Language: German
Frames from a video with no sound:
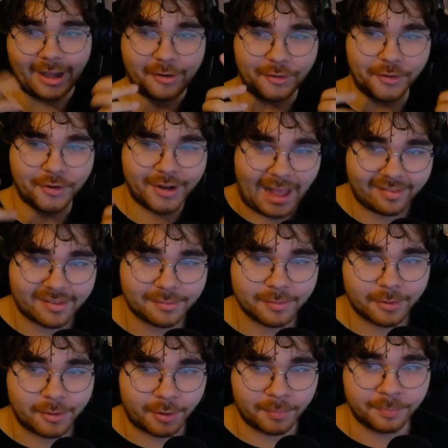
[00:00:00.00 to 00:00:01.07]
Hallo und herzlich
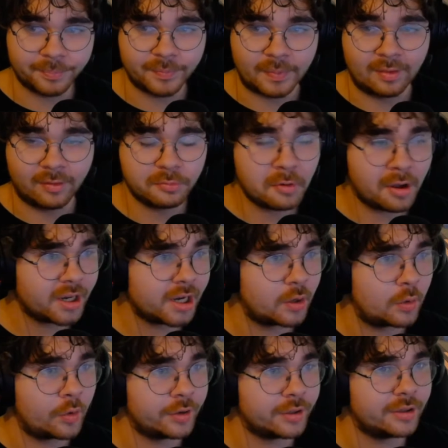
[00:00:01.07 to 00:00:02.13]
willkommen zu einer
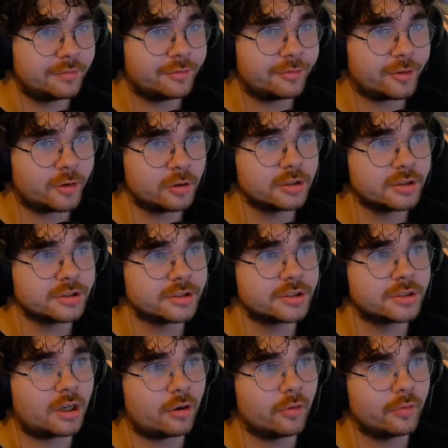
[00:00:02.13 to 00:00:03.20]
neuen
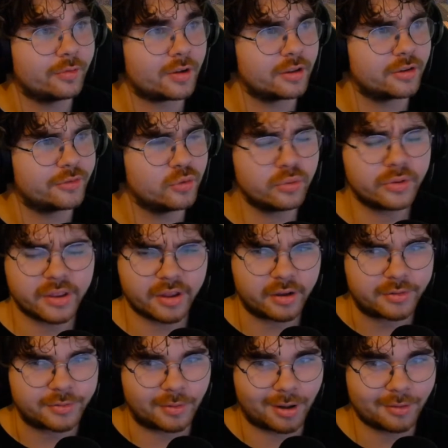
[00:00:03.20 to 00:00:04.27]
Folge auf Refugia
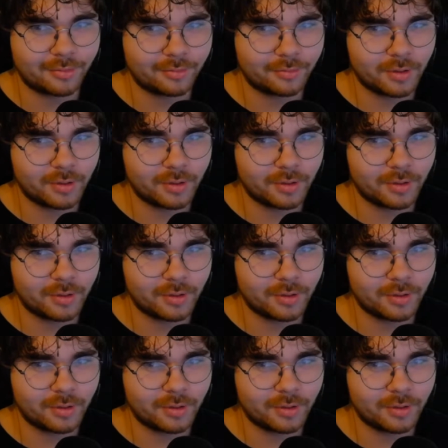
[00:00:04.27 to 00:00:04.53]
Craft.